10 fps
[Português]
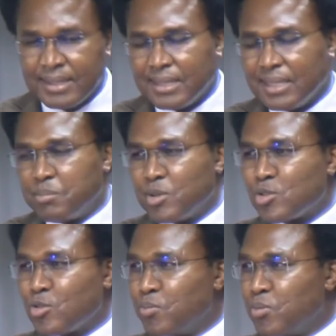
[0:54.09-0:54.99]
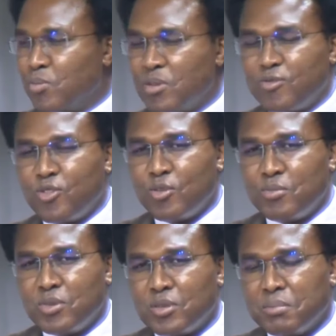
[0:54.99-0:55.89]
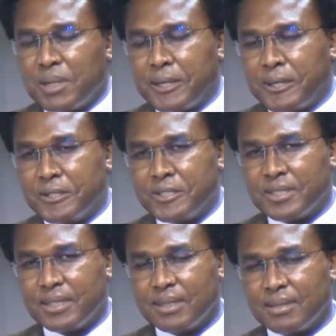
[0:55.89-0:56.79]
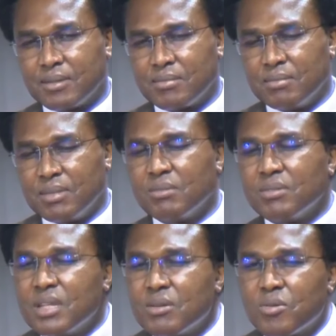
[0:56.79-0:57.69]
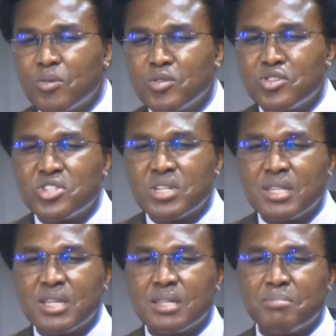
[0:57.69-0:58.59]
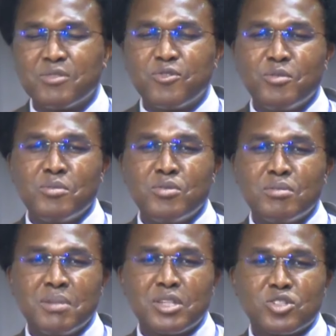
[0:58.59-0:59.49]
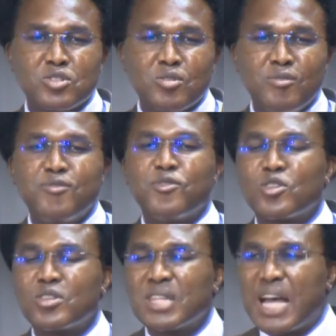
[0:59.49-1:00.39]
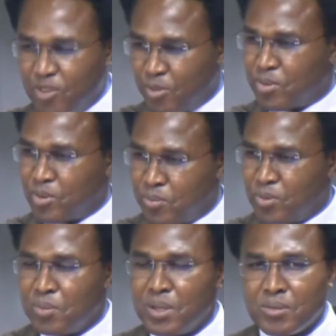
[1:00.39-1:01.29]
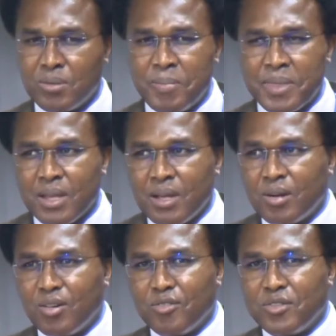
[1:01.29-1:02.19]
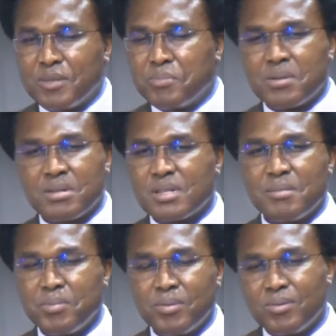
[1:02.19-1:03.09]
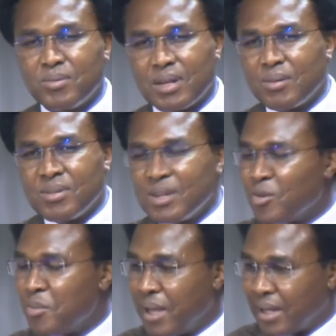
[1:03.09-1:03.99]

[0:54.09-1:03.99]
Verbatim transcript: É por isso que o público foi muito mais ah, não digo condescendente, mas foi muito mais confortável para o público ouvir, por exemplo, o Reu Nhangumel,